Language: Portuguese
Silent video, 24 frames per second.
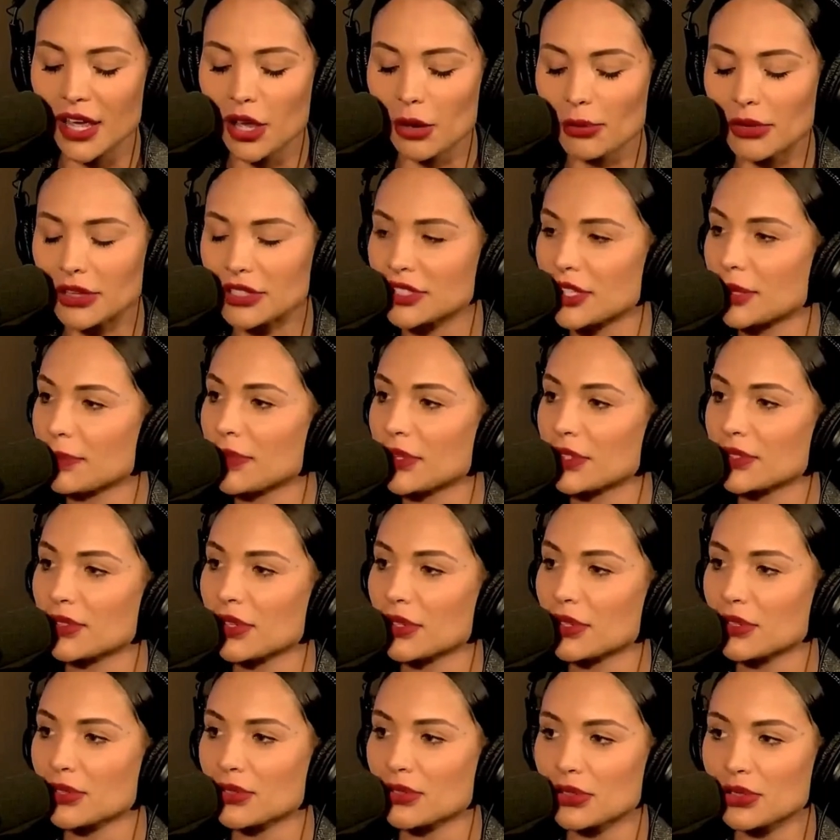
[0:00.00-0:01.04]
realmente da
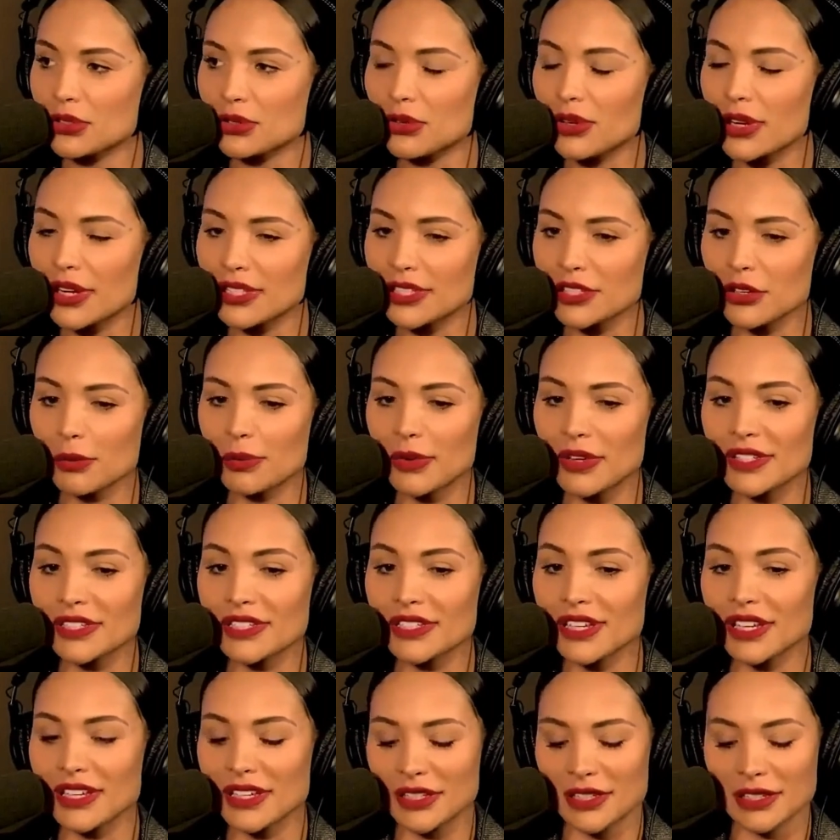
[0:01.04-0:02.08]
pessoa que eu sou de coração, eu
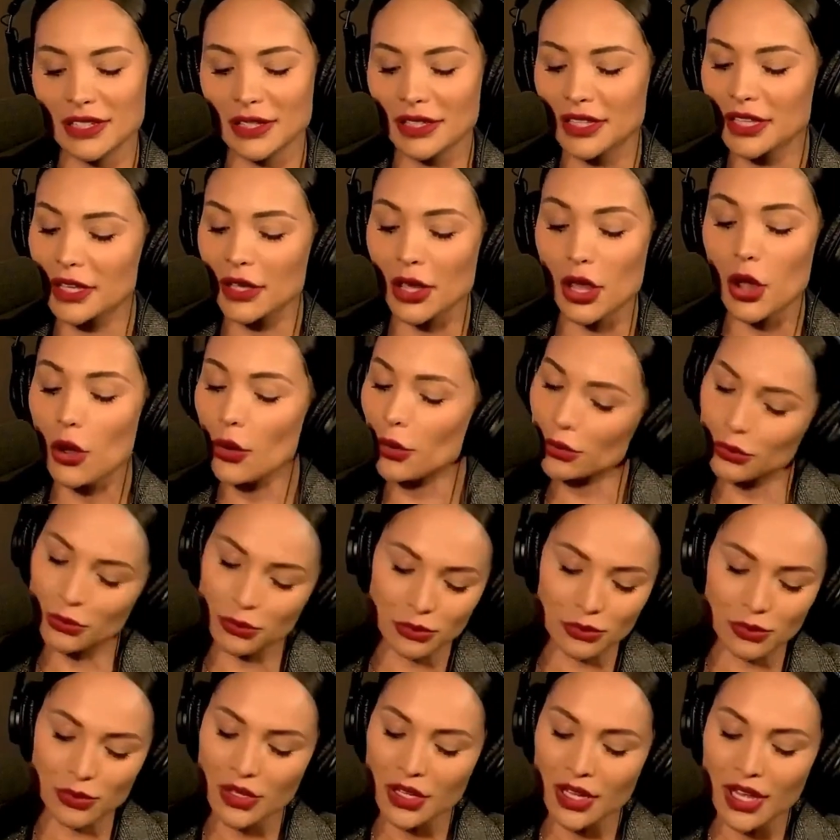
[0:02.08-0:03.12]
pensei que eu.
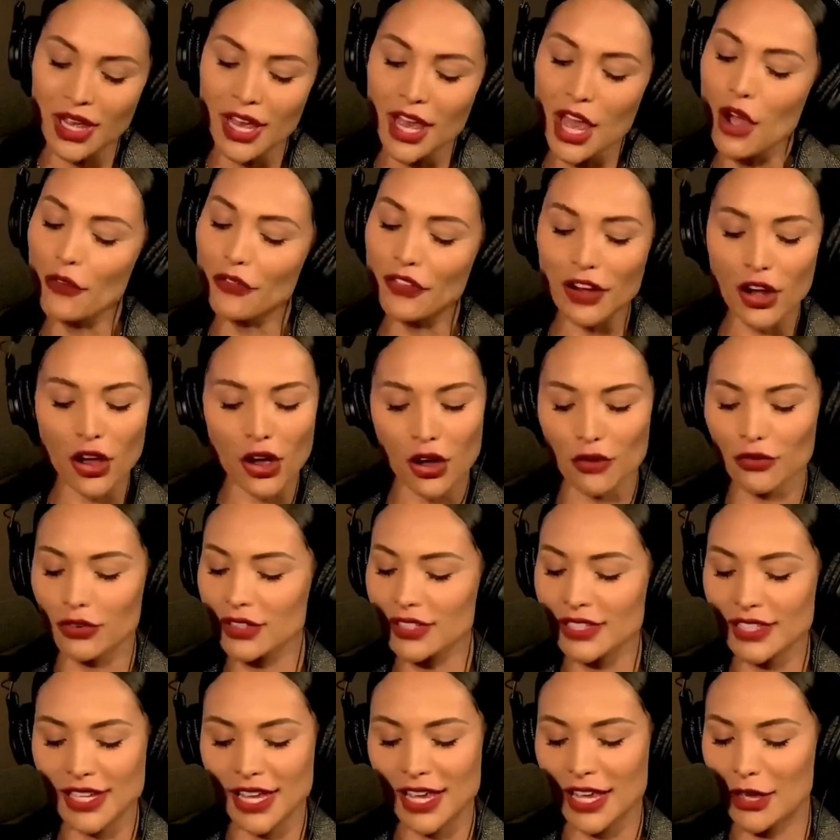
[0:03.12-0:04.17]
Eu falei, ó,
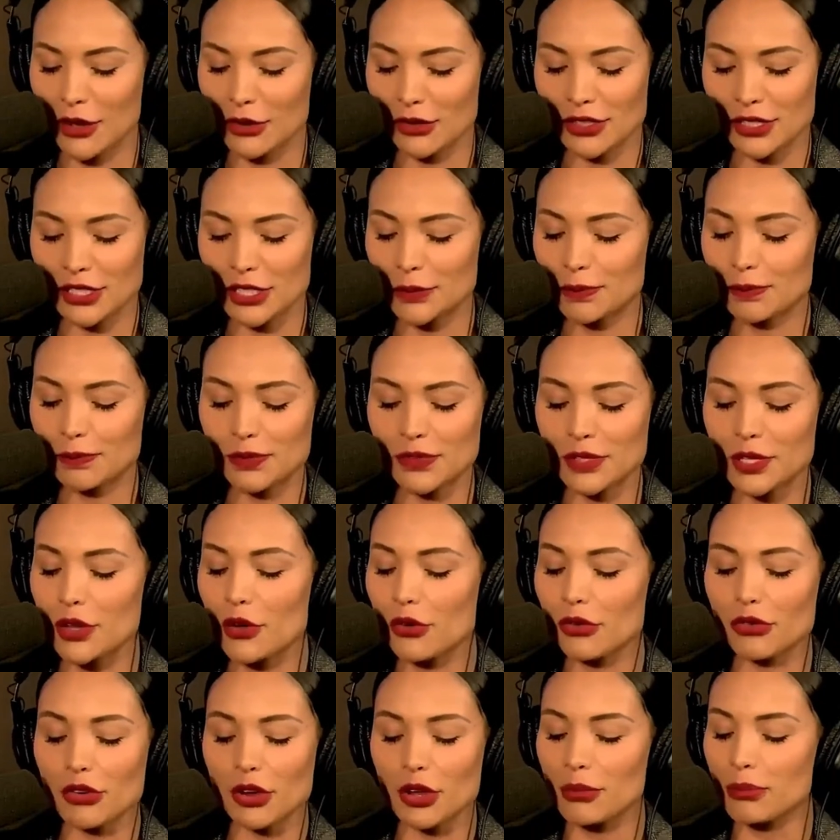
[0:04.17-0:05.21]
você, eu, se, se
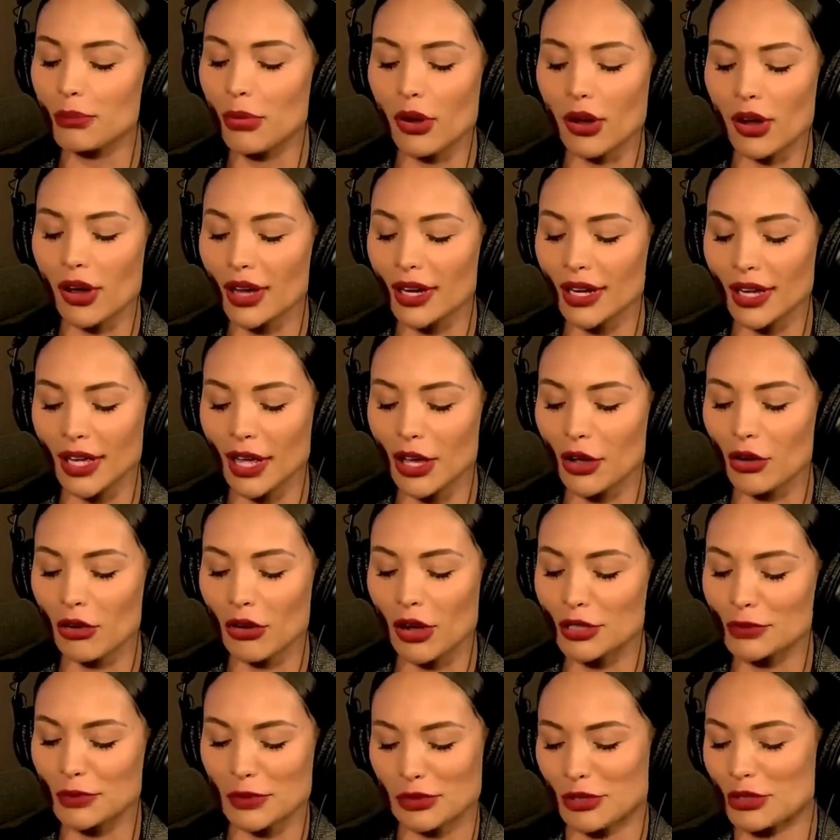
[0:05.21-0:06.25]
eu for embora,
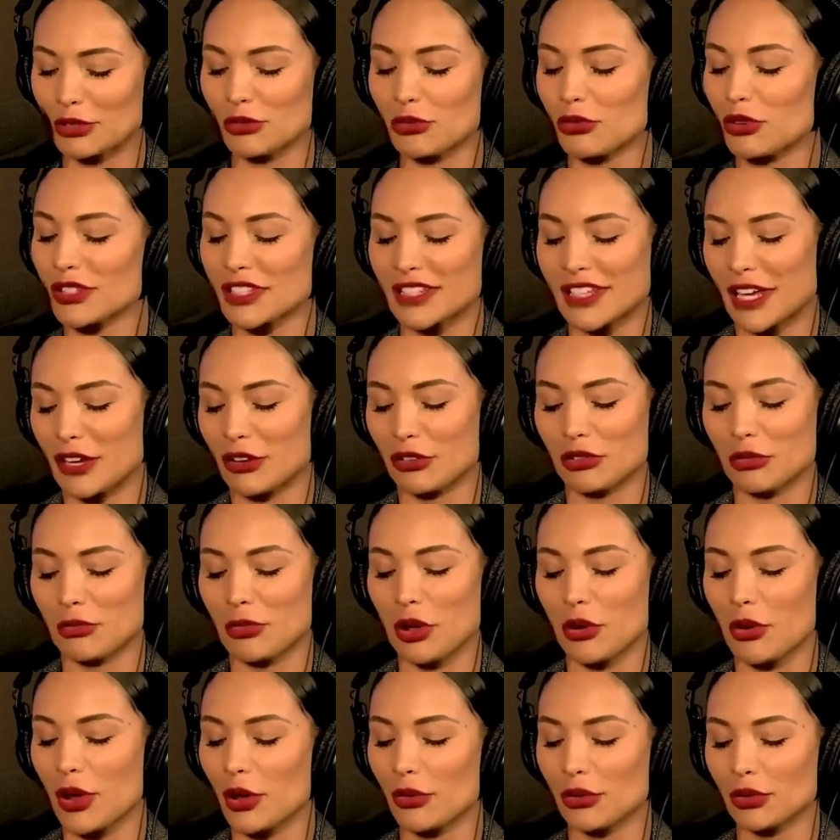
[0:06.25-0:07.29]
eu, as pessoas não gostaram do
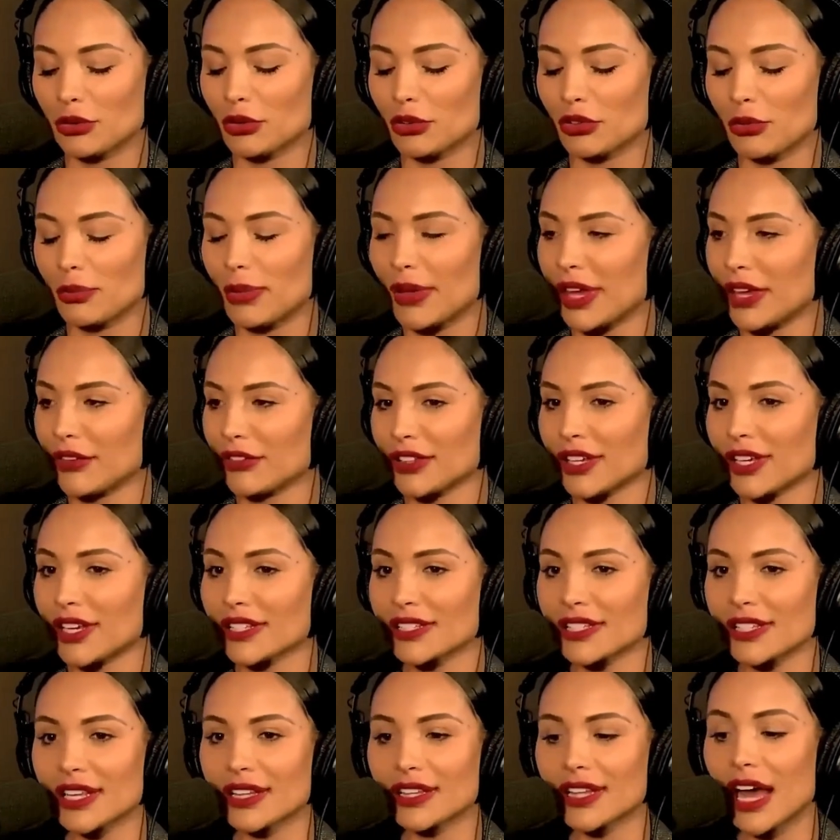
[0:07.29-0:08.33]
meu eu e tudo bem, vou ter
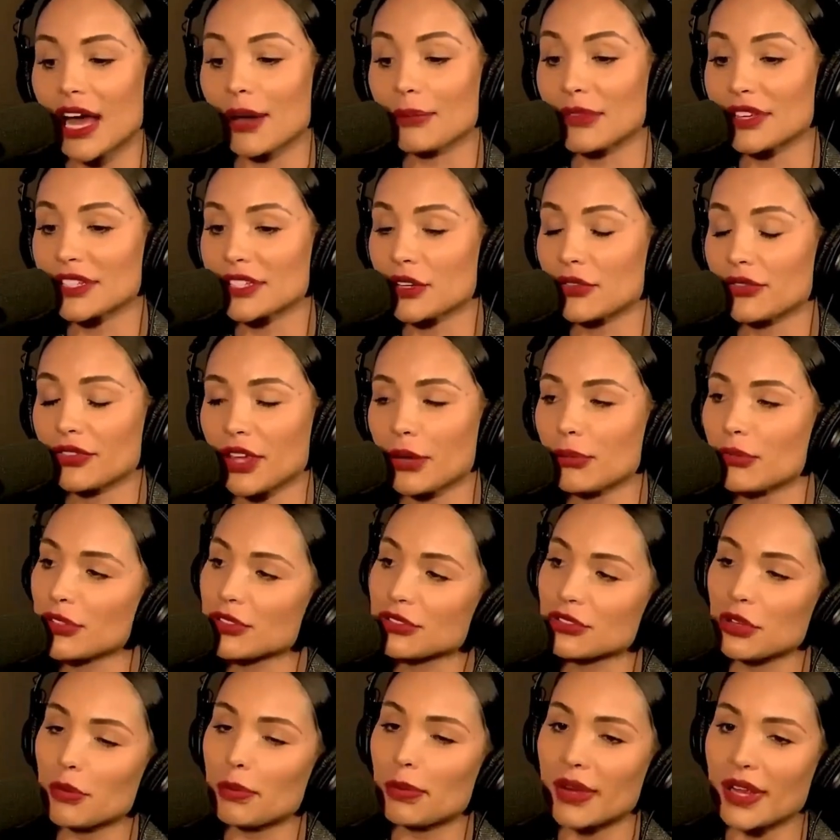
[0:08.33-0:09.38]
que aceitar. Mas eu fiquei
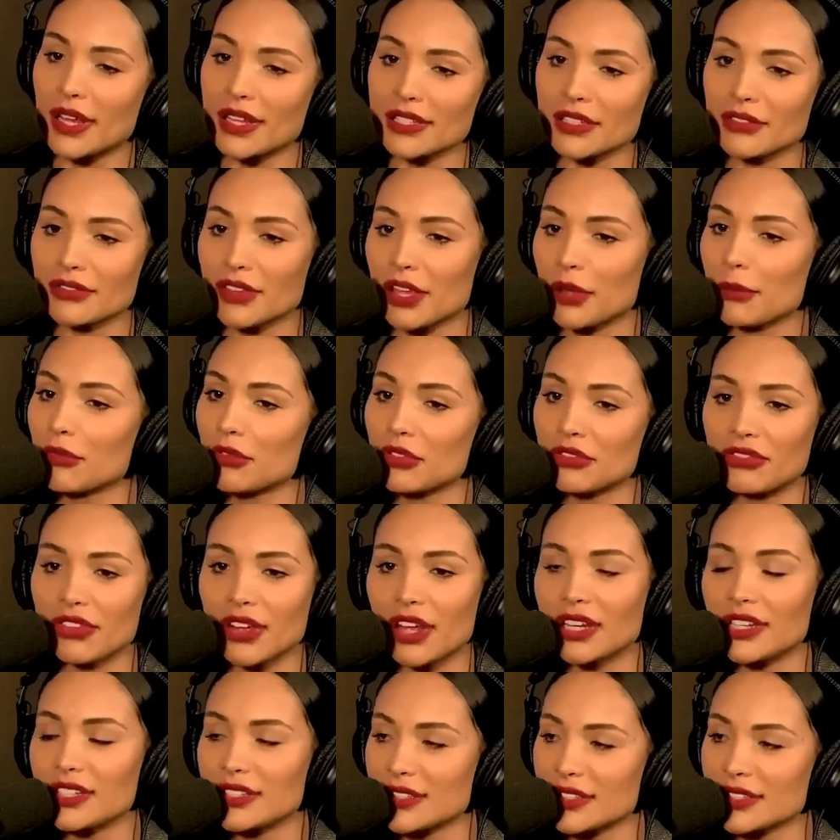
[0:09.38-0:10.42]
muito surpresa, fiquei muito que
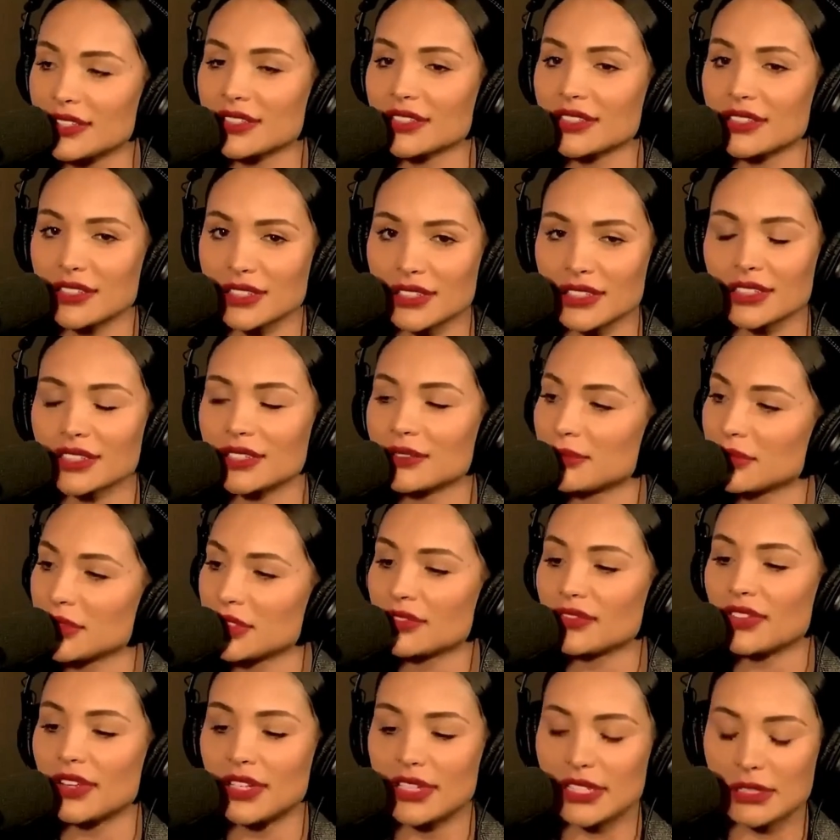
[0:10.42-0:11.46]
feliz. Bom, pô.
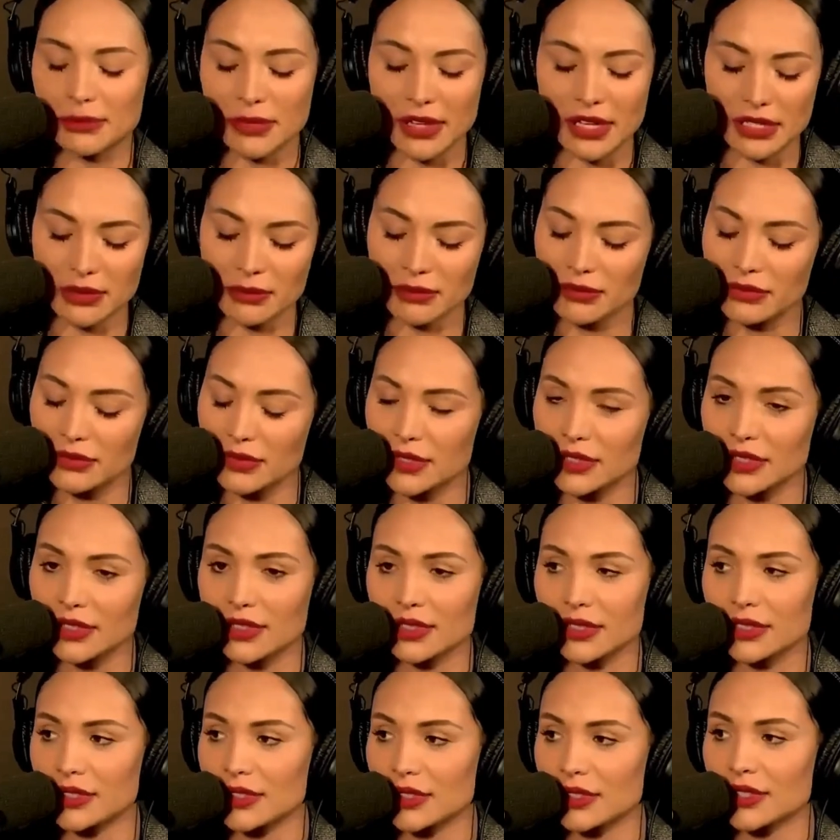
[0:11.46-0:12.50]
Muito feliz mesmo.
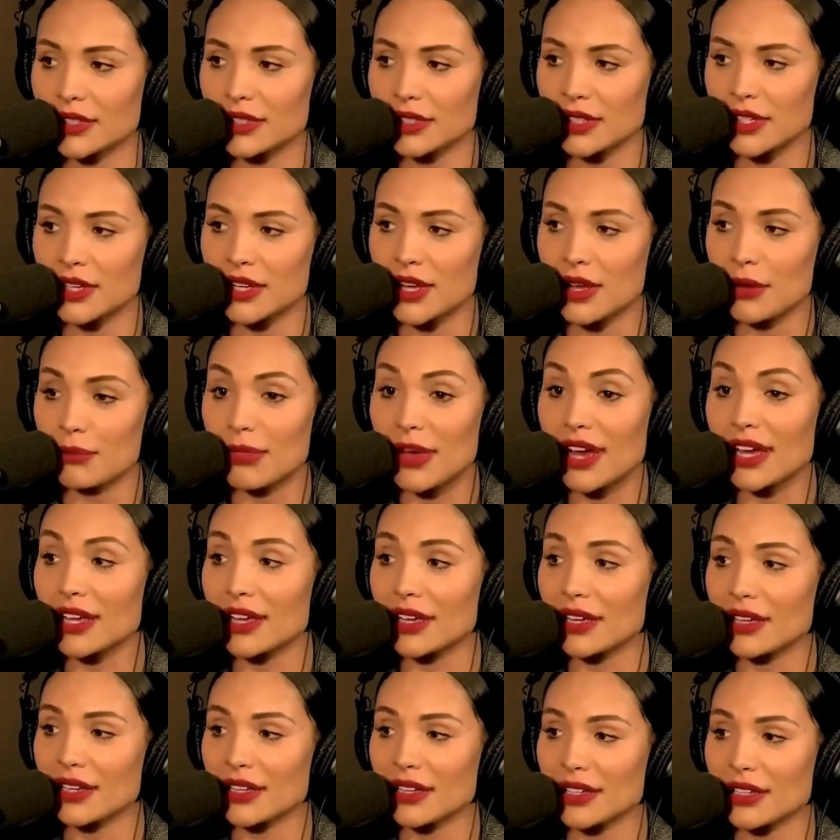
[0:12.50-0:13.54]
Viu? E a Mas,
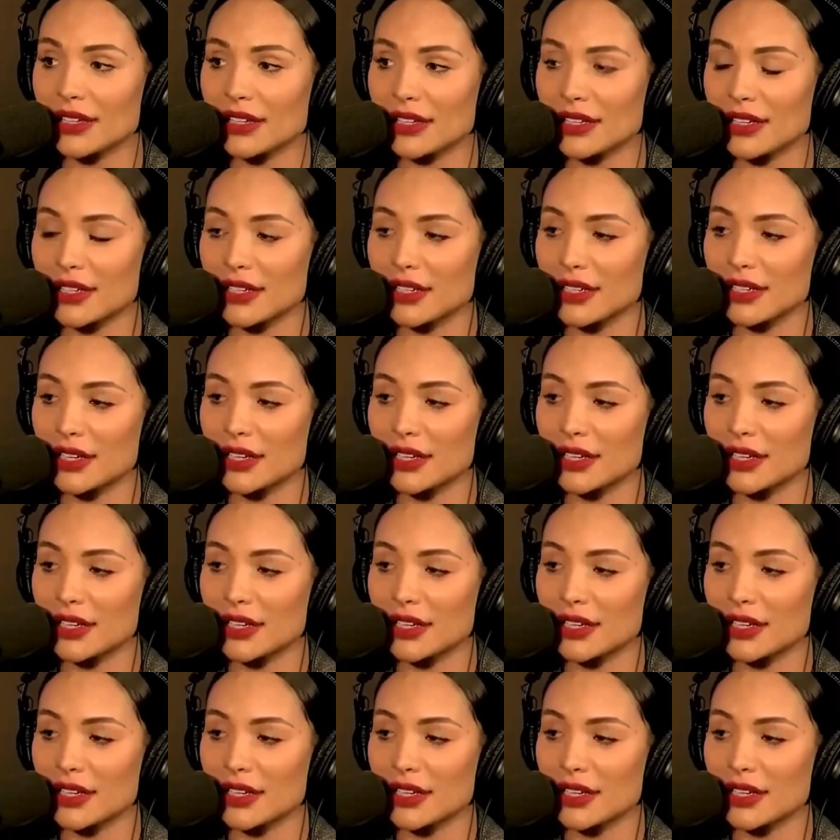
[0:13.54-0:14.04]
Daiane, você não viu